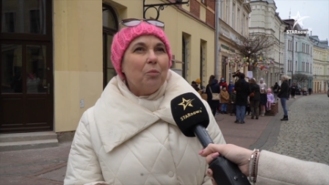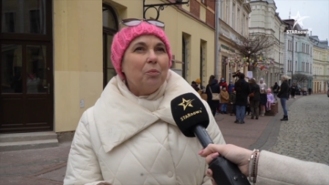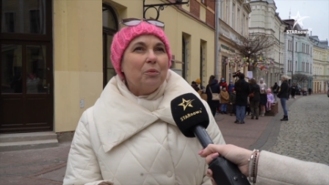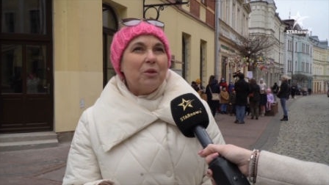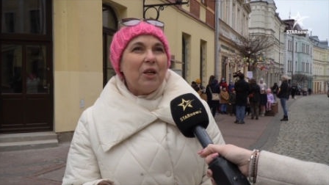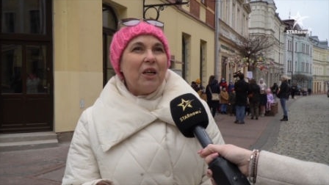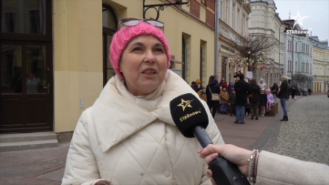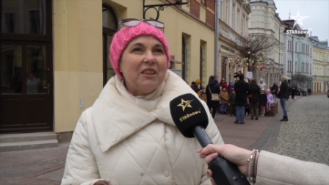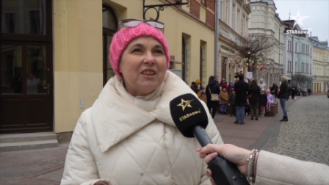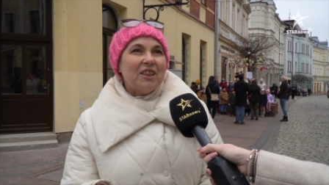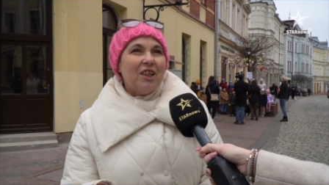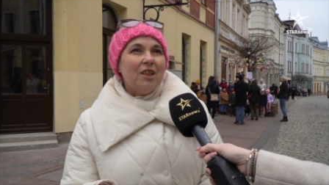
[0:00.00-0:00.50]

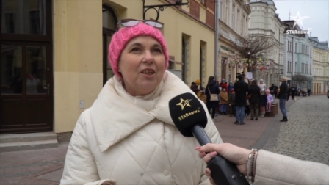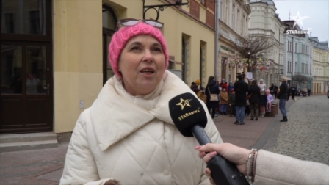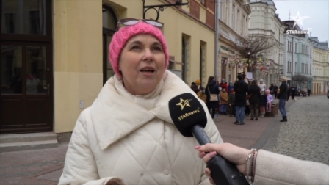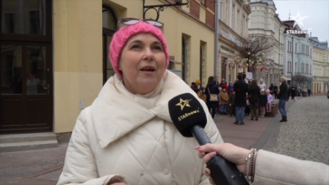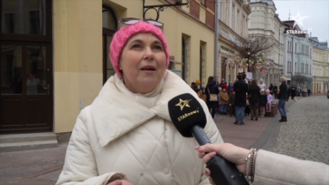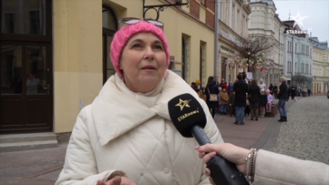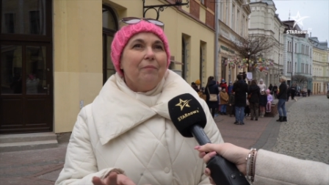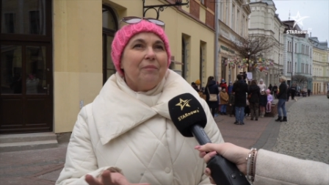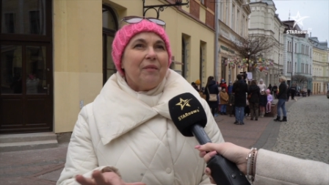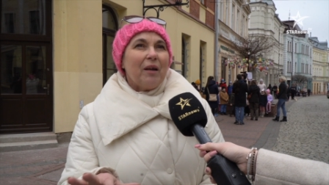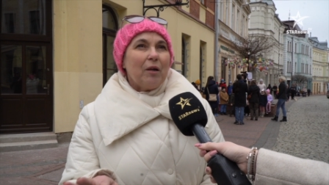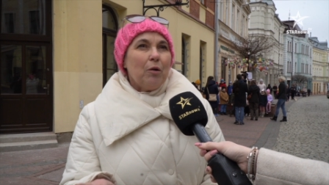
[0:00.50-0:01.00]
przestrzeń,
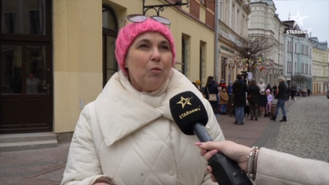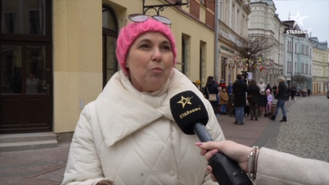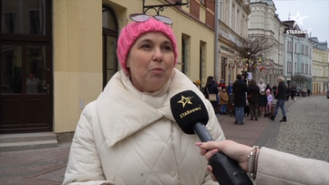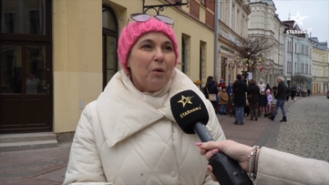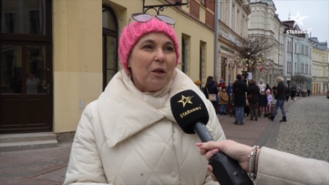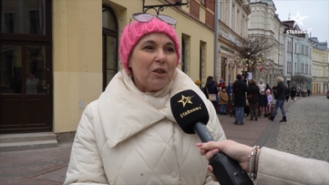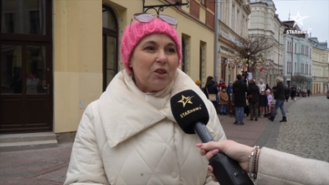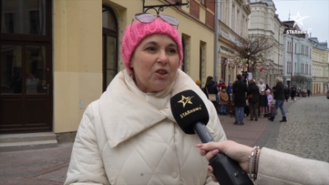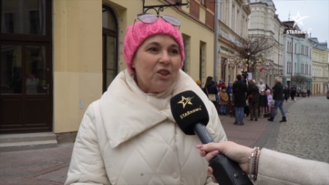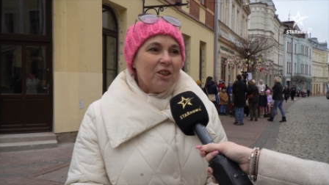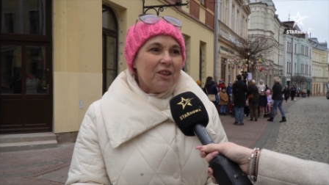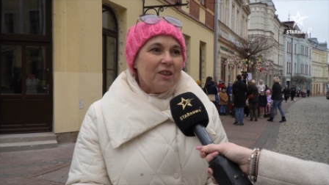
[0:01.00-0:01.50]
taką
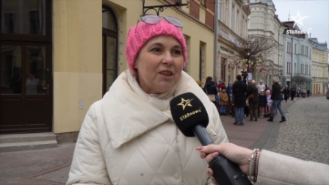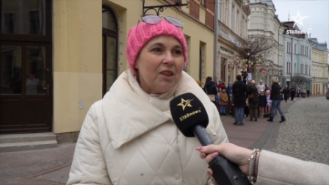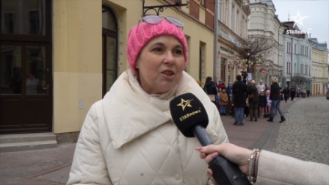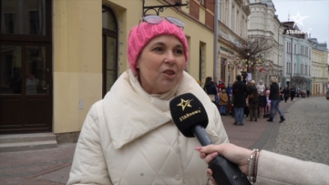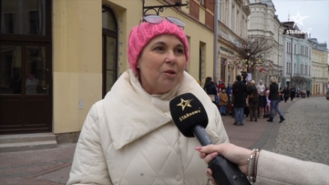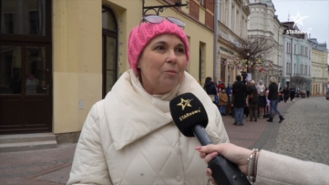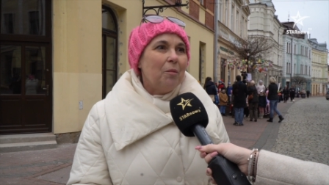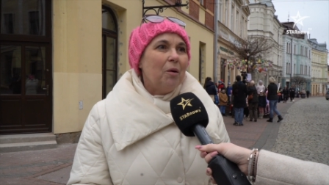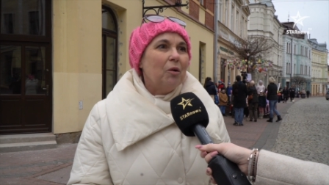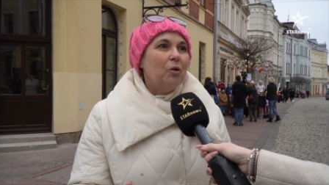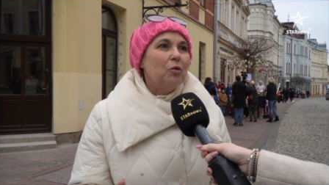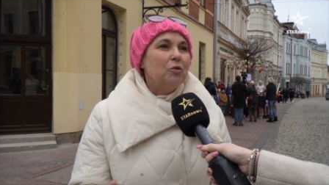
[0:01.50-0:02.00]
płaszczyznę,
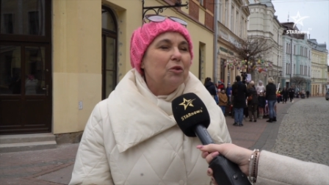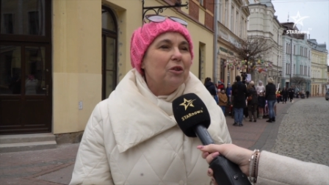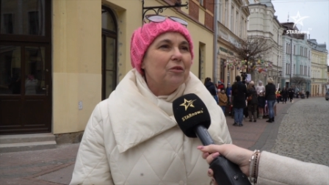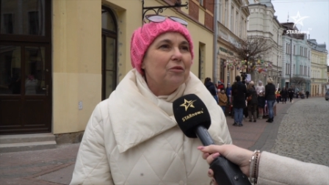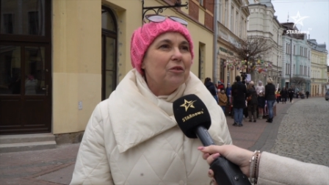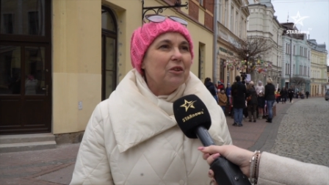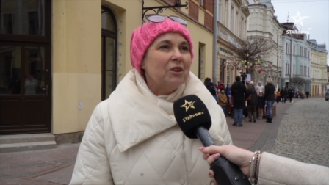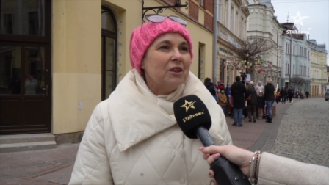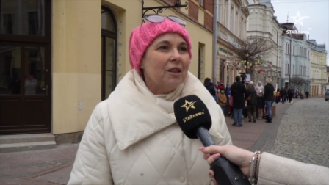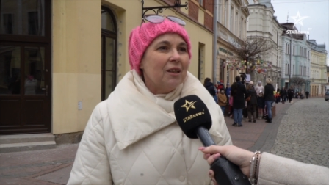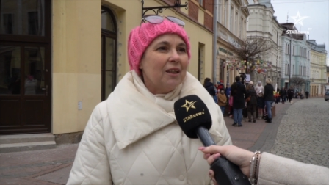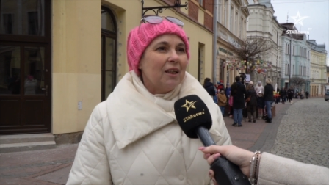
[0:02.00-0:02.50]
że mogą się
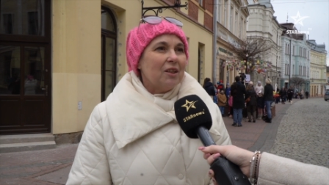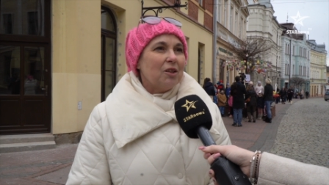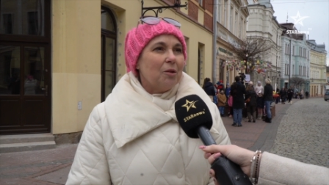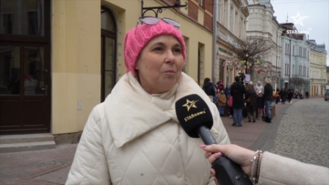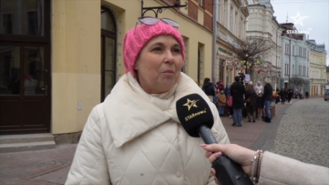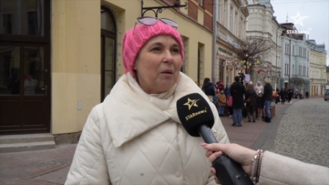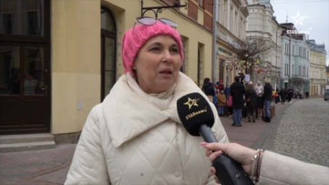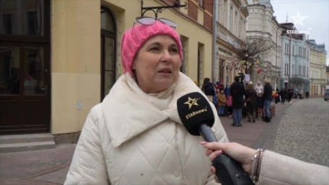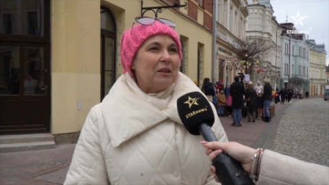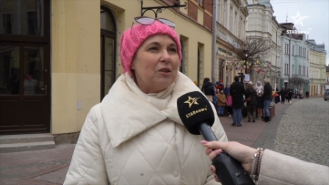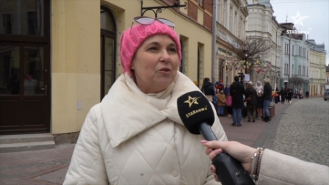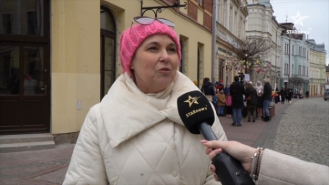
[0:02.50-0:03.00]
wszystkie nasze
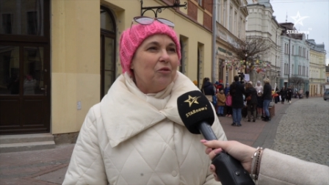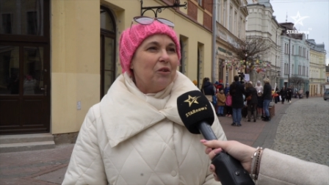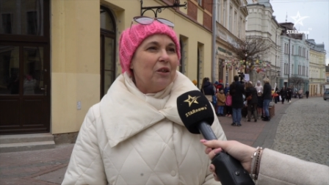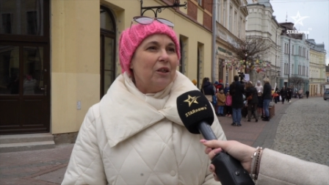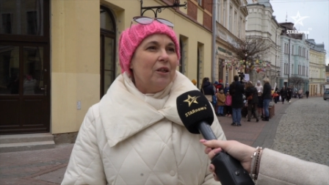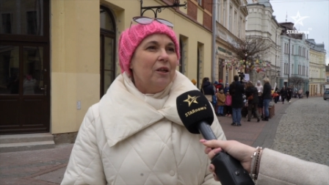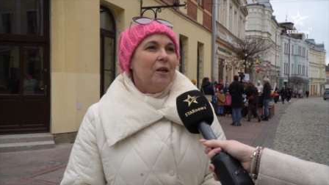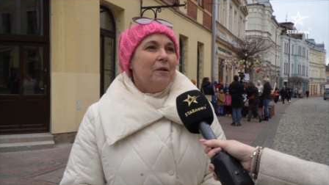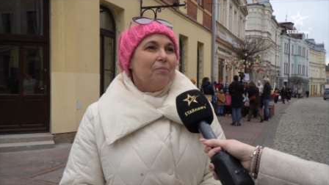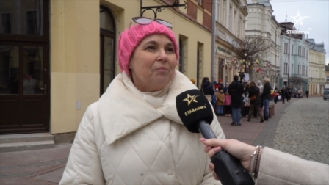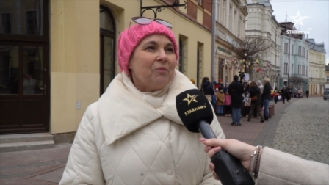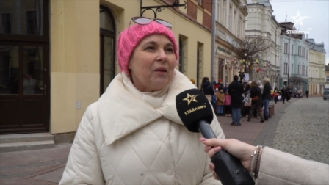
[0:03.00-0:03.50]
placówki